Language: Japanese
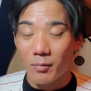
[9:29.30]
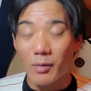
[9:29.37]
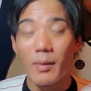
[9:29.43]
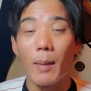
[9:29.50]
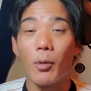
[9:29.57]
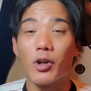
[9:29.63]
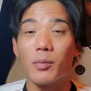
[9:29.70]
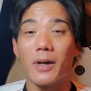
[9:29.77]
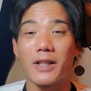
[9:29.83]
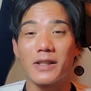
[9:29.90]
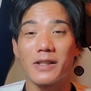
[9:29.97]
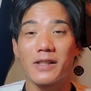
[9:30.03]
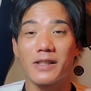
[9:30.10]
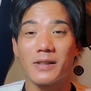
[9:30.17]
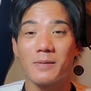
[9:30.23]
見守りま
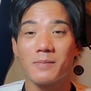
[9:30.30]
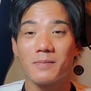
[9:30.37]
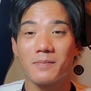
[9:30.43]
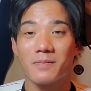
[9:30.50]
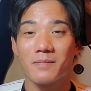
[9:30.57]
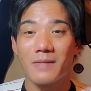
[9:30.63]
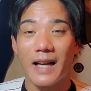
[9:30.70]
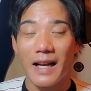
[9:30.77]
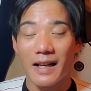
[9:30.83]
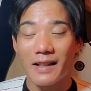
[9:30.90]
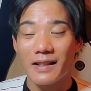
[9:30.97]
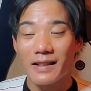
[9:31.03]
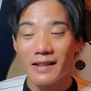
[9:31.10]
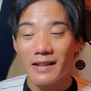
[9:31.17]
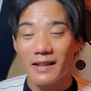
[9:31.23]
す。はい。
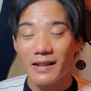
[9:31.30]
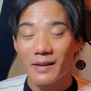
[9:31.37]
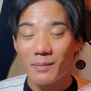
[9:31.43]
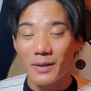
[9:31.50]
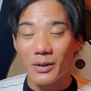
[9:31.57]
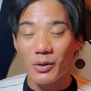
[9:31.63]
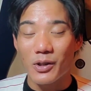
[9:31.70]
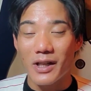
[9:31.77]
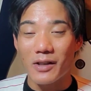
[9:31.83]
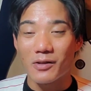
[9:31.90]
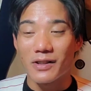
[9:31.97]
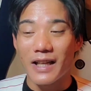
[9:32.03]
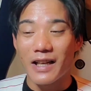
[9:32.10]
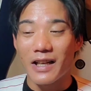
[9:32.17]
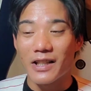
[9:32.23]
まあ、とにか
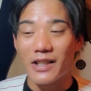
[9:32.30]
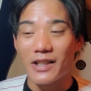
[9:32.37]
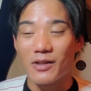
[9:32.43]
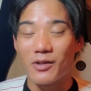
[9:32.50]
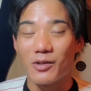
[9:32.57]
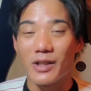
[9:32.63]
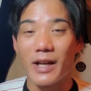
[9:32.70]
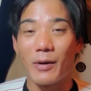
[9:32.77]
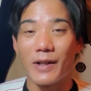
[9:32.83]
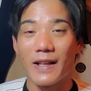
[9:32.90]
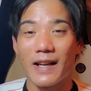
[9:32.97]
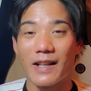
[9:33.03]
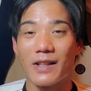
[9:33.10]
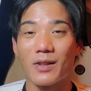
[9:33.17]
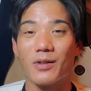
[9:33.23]
く7イニングぐらいは
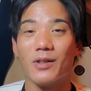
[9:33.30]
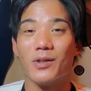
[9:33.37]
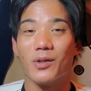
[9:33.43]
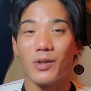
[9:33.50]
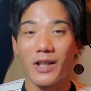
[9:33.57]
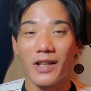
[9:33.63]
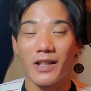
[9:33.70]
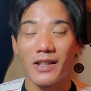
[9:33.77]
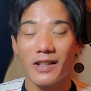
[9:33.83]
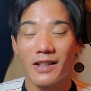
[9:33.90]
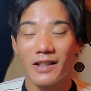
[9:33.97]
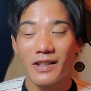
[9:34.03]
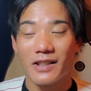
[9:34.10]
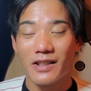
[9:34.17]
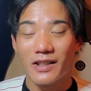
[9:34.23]
投げてくれるとね、
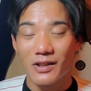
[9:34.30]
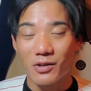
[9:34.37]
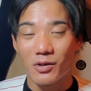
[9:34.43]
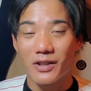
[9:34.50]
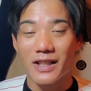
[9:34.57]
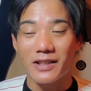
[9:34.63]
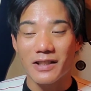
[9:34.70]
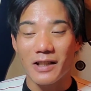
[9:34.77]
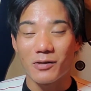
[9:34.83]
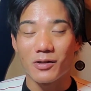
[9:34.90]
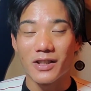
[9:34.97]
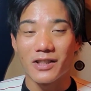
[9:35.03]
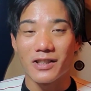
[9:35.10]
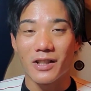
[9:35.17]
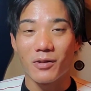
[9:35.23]
非常に助かる
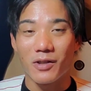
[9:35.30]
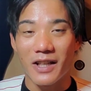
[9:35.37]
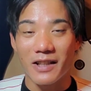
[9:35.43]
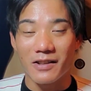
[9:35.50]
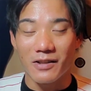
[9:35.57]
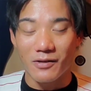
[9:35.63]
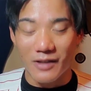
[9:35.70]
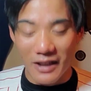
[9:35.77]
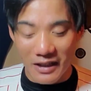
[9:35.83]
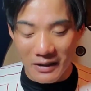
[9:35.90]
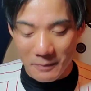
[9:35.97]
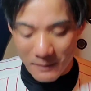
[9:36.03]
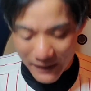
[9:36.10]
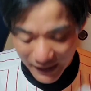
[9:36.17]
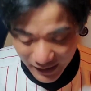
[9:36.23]
んですけどね、っていうね。
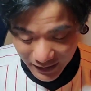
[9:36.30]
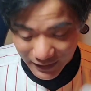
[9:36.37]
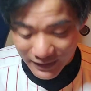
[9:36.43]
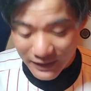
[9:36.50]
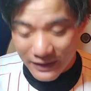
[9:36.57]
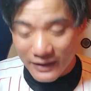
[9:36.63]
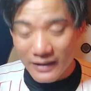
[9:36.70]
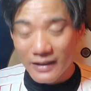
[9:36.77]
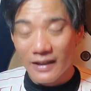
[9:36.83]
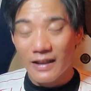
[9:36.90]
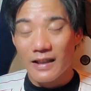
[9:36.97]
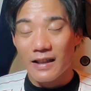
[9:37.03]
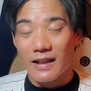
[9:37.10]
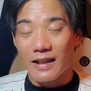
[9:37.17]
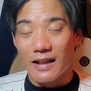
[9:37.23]
はい。
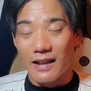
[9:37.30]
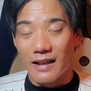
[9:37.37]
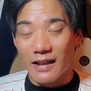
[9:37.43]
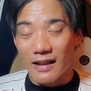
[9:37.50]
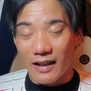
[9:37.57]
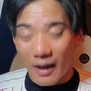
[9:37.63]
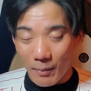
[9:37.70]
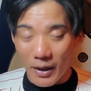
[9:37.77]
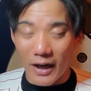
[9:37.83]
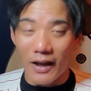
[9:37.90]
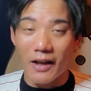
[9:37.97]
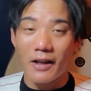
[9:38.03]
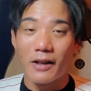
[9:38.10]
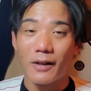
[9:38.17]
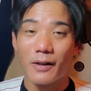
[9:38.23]
えー、頑張れ